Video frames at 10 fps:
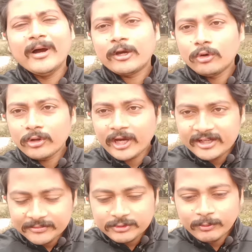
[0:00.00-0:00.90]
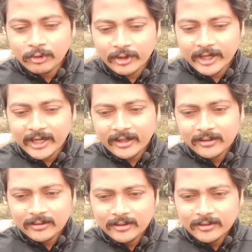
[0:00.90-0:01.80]
माइक्रो ऑर्गेनिजम्स में हो गया
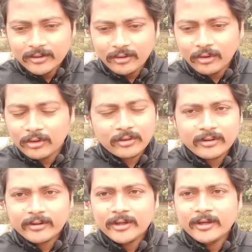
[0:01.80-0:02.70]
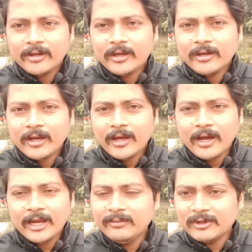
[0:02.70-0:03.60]
और
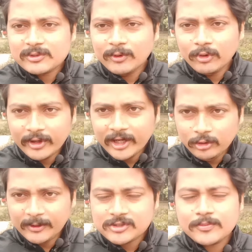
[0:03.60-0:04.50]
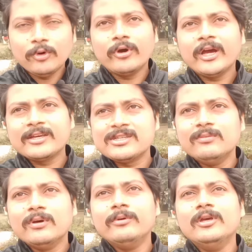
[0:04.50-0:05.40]
एनिमल्स में हो गया ह्यूमंस में हो गया
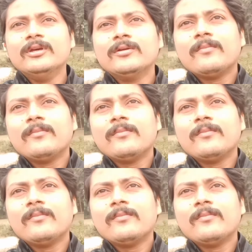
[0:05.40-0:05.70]
किसी में भी